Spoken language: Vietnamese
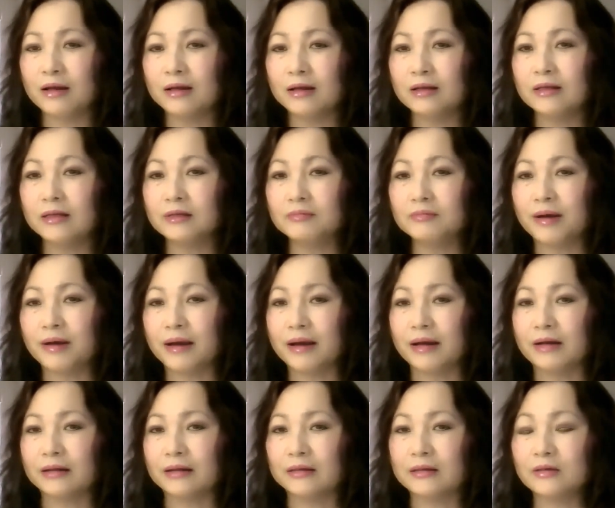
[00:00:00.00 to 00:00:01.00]
khi mà
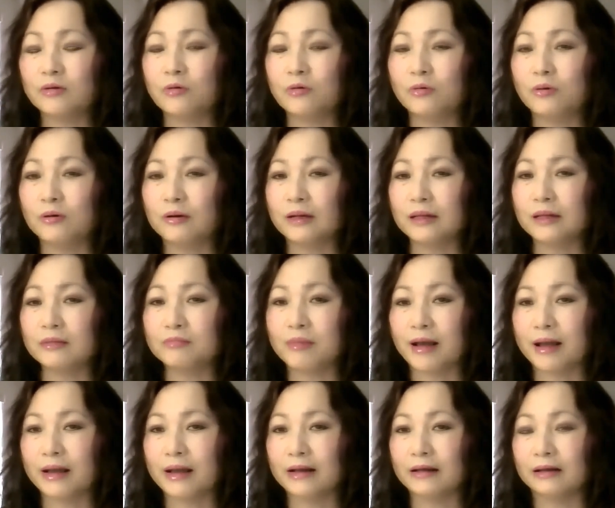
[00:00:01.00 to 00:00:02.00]
cái cuộc cách
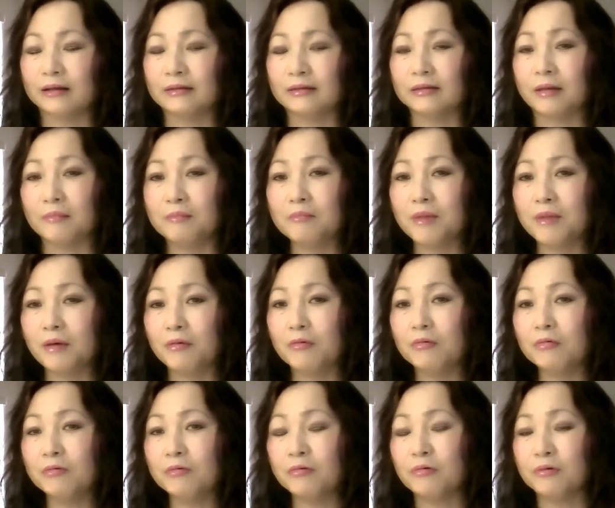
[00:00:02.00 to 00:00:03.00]
mạng đẫm máu
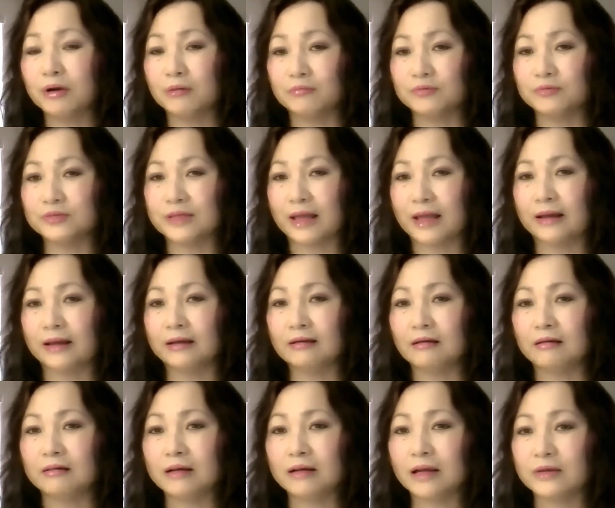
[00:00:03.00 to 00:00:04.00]
của cộng sản
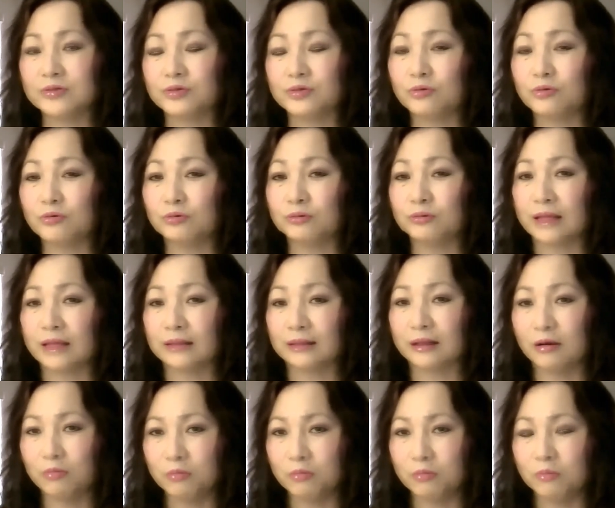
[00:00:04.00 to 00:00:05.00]
ở nga xô thành
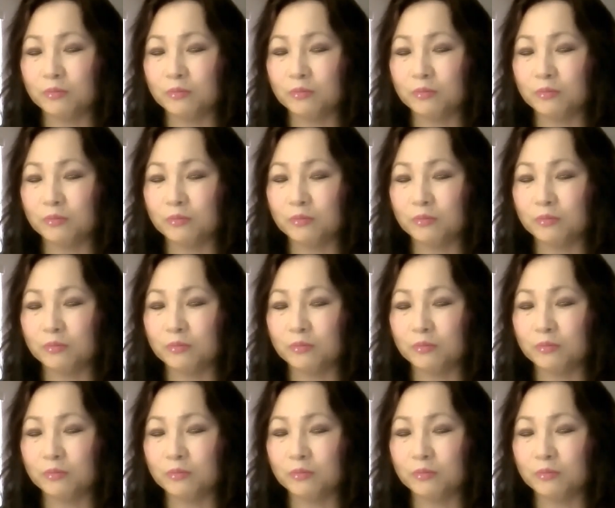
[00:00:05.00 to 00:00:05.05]
công